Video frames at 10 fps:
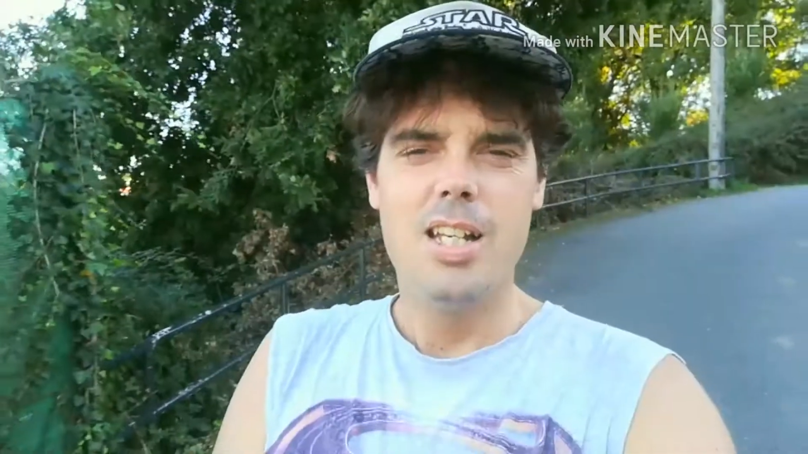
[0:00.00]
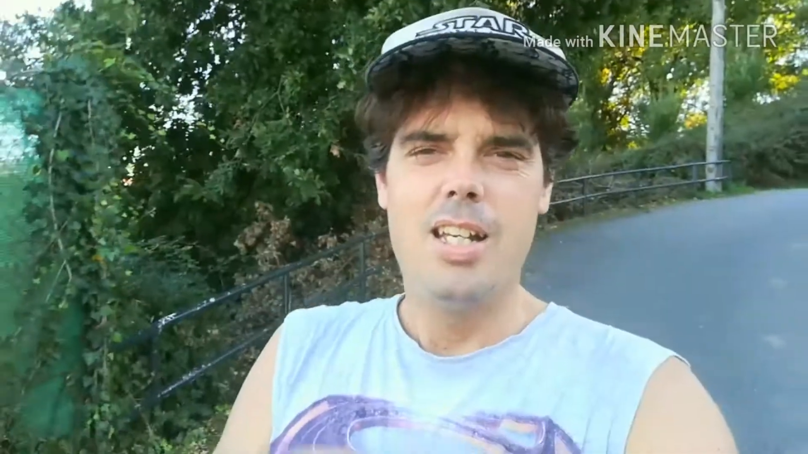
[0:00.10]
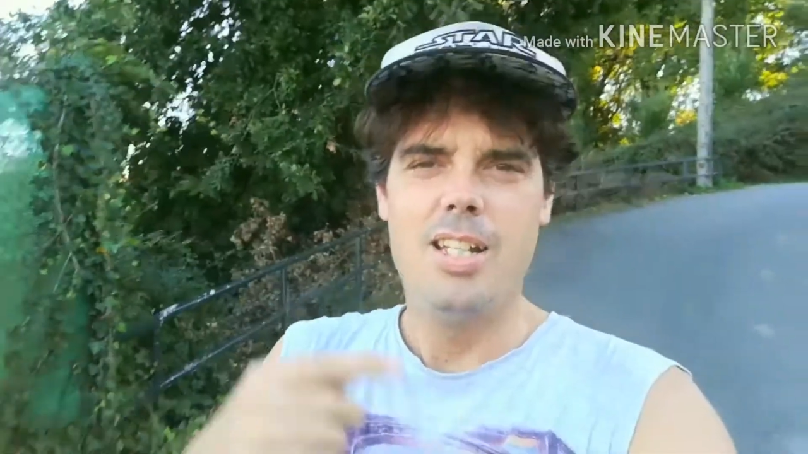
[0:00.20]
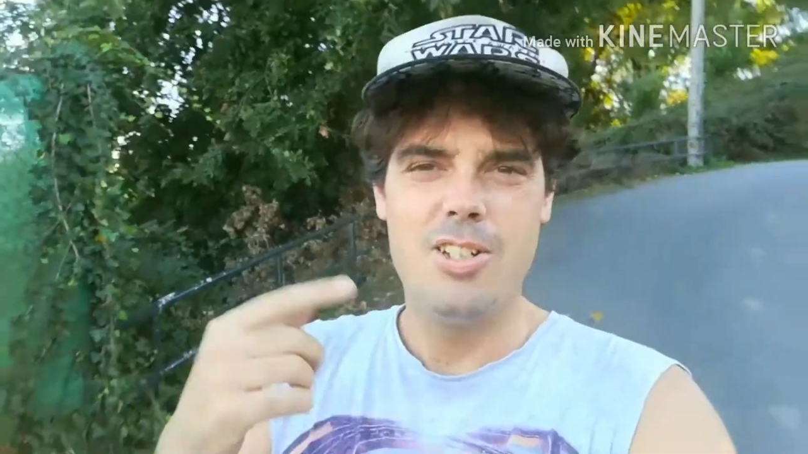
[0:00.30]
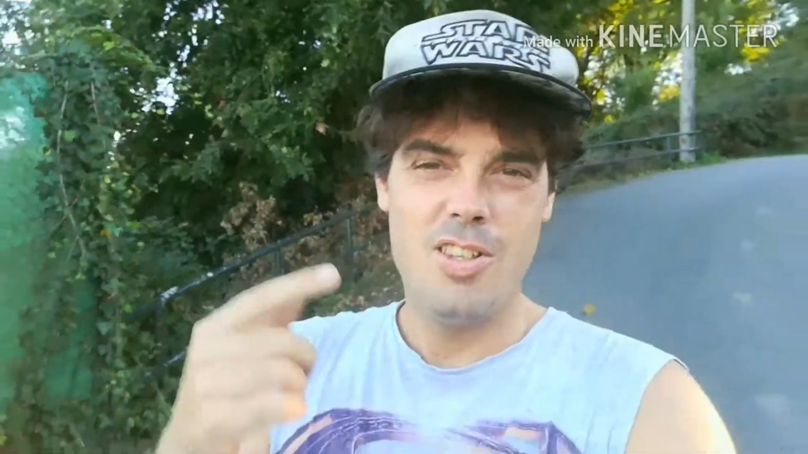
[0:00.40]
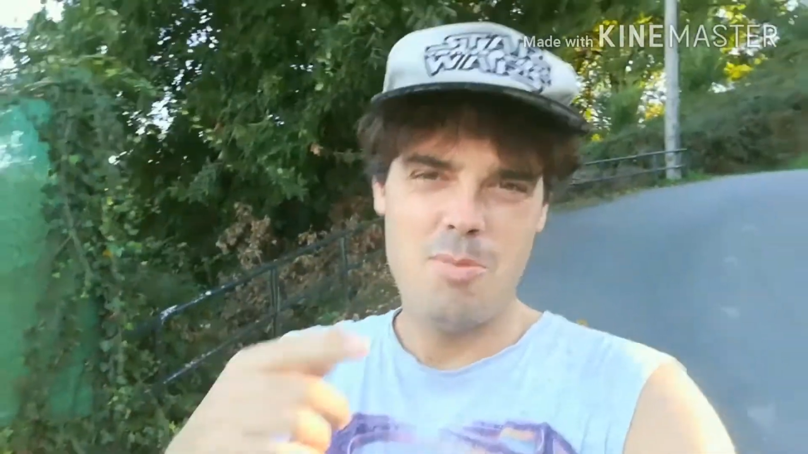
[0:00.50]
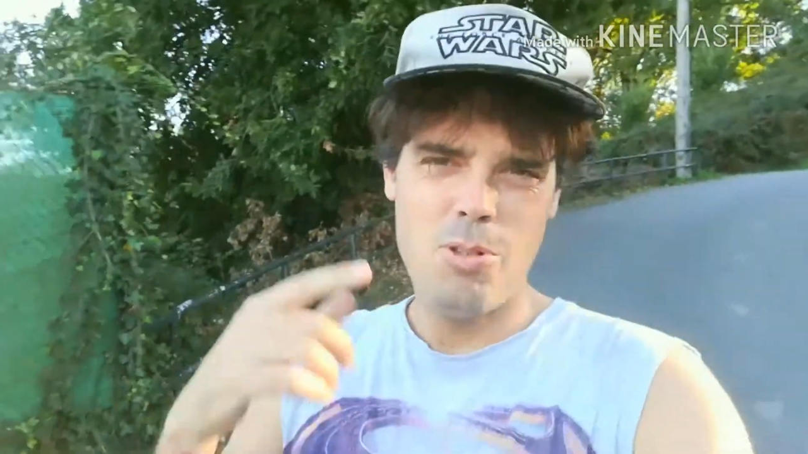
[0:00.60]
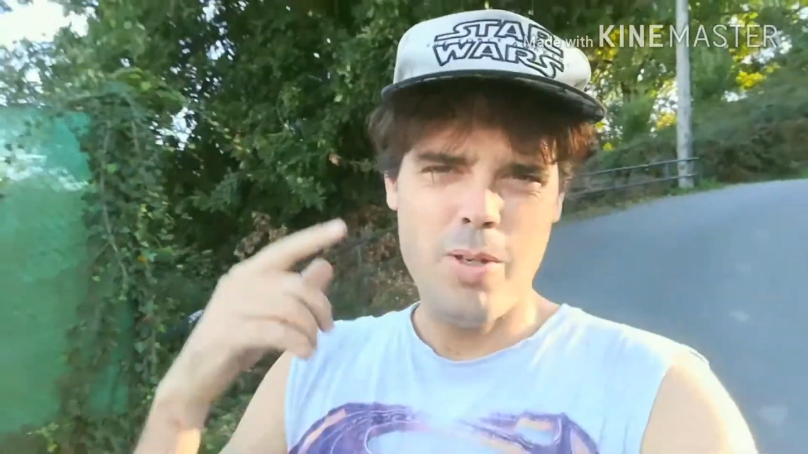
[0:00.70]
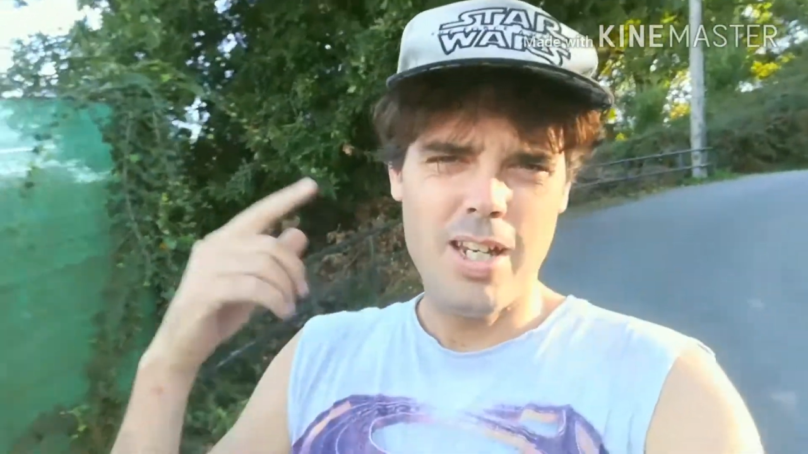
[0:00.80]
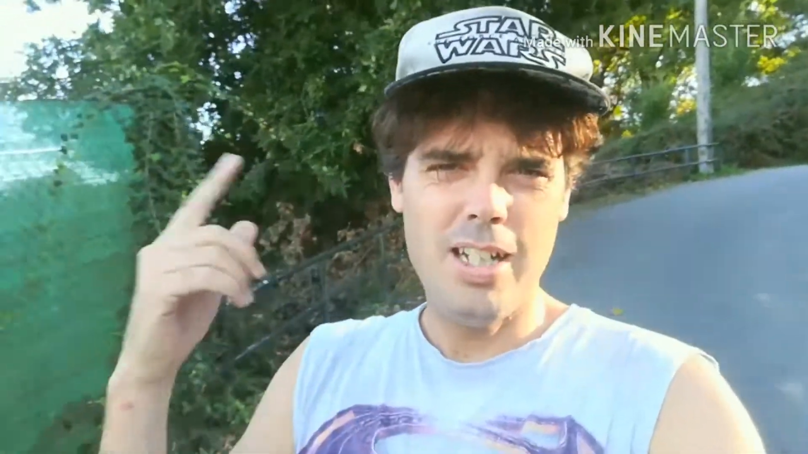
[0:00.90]
Entonces me
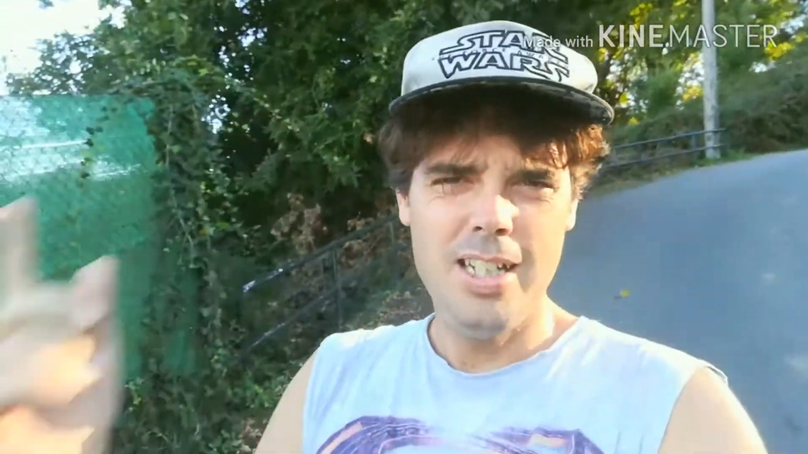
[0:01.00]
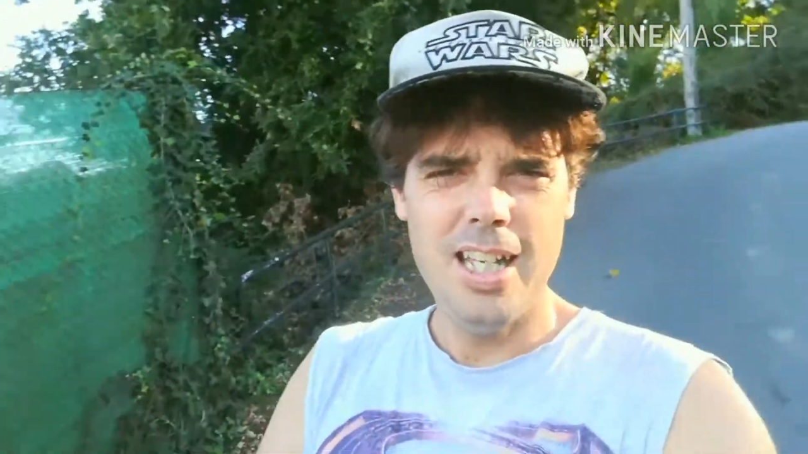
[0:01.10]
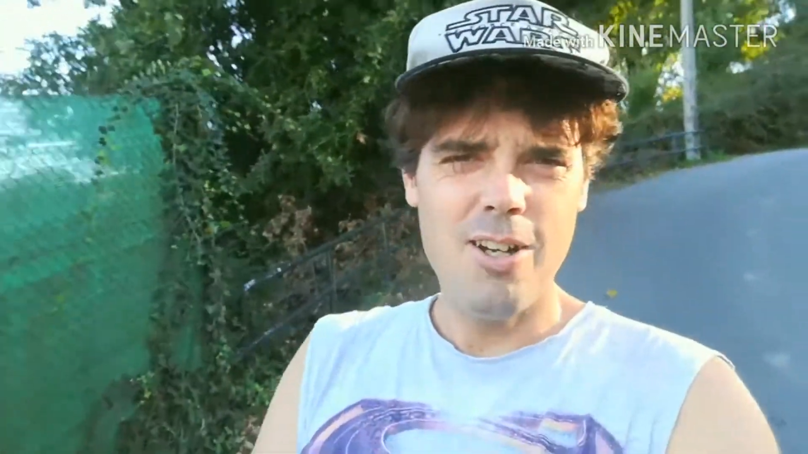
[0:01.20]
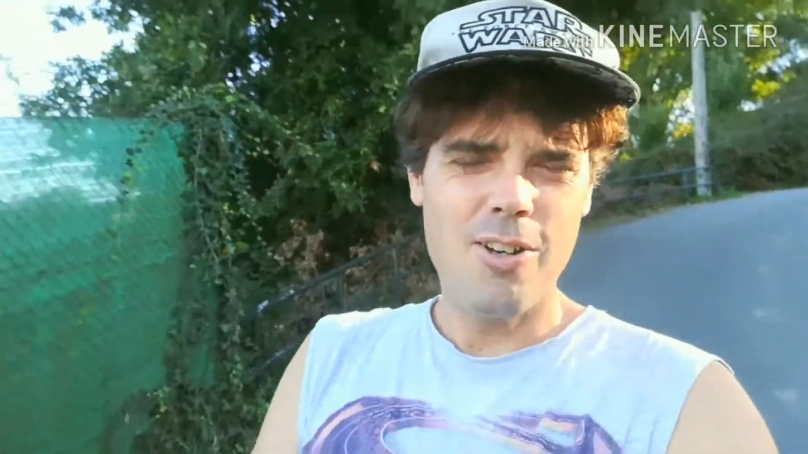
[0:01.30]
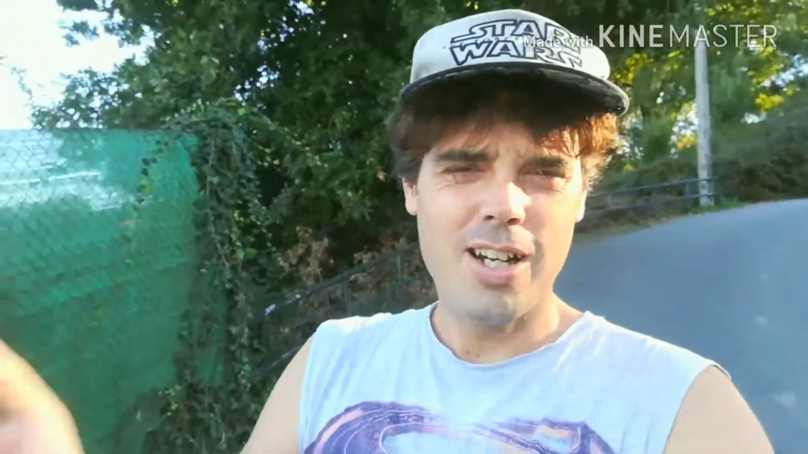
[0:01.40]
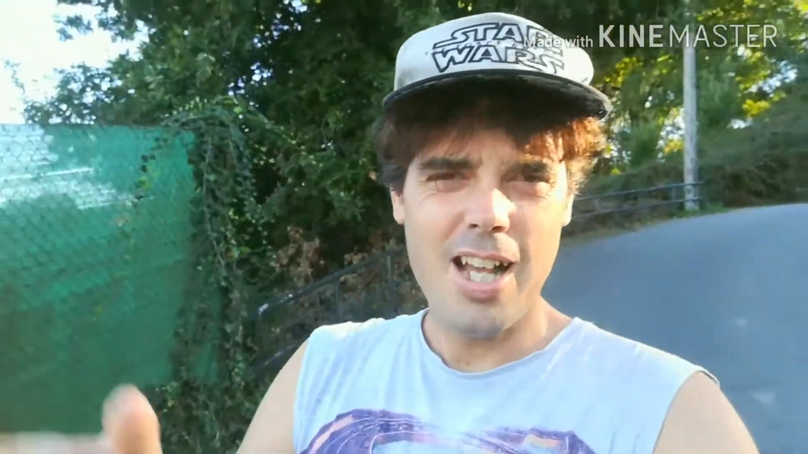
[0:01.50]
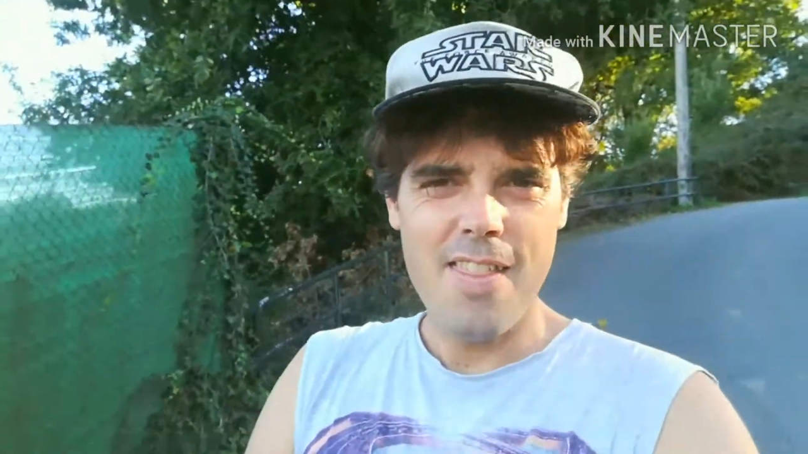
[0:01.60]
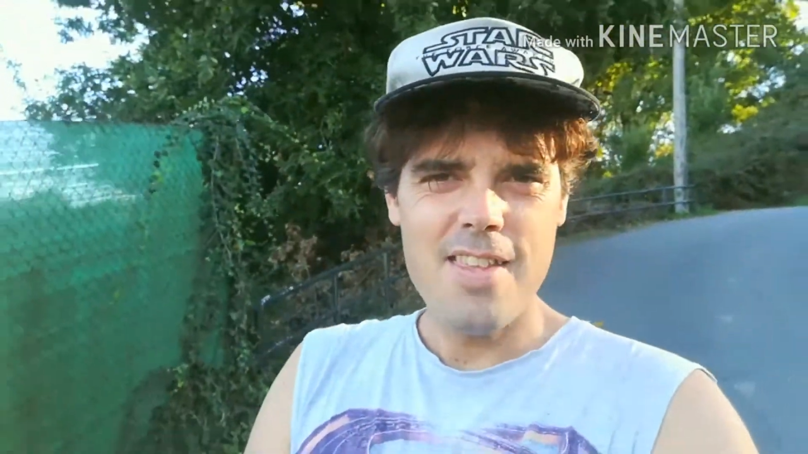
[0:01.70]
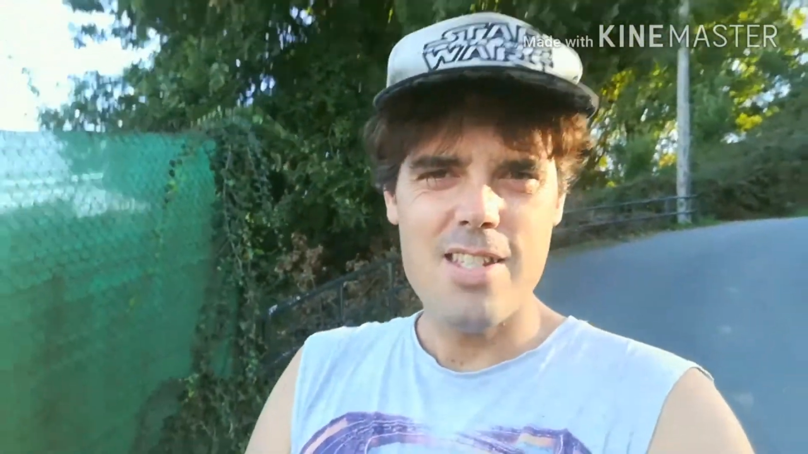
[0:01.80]
tuve que ir al día, luego al Gadis.